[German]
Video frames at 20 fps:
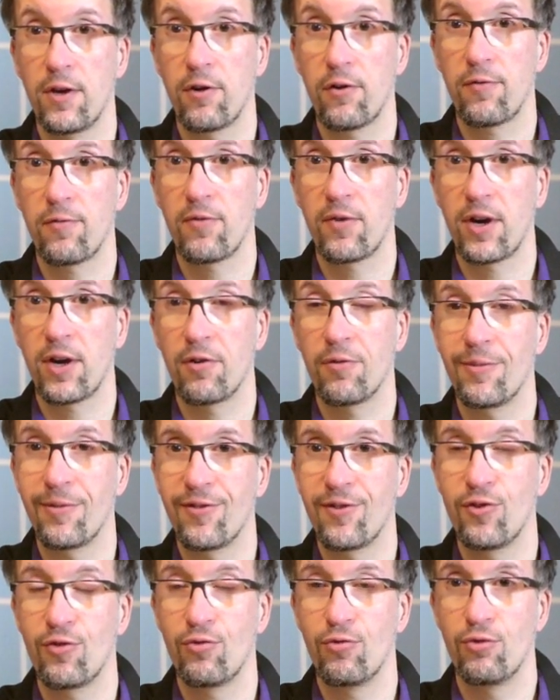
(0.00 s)
aus dem Freiraum
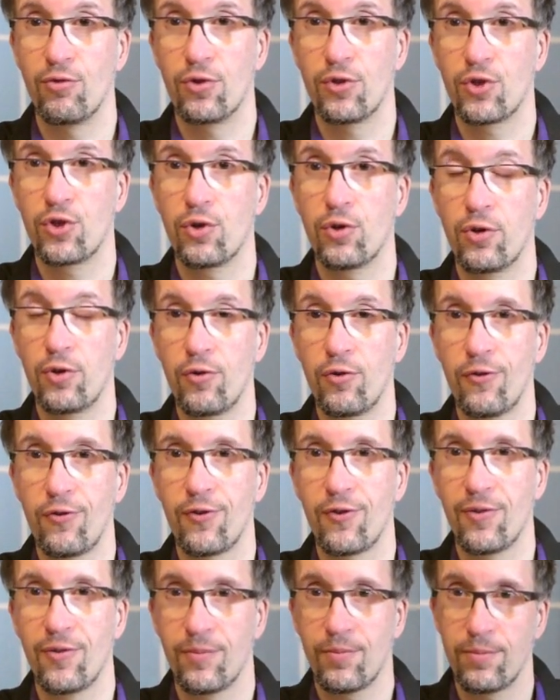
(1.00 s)
Institut. Schöne
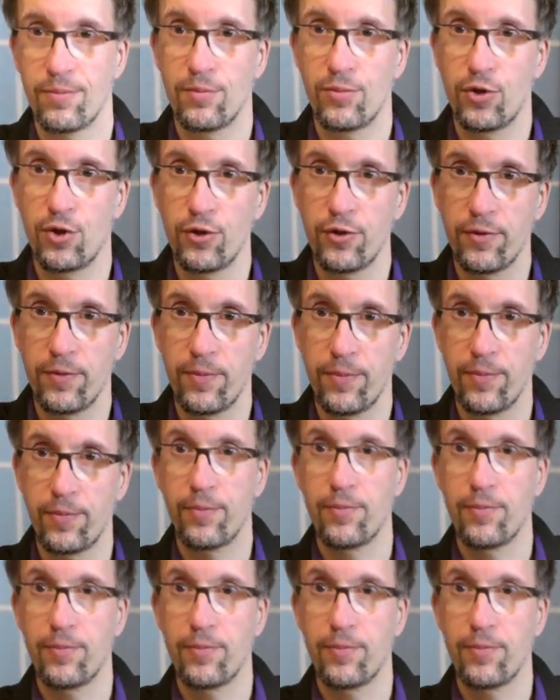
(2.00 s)
Grüße. Tschüss.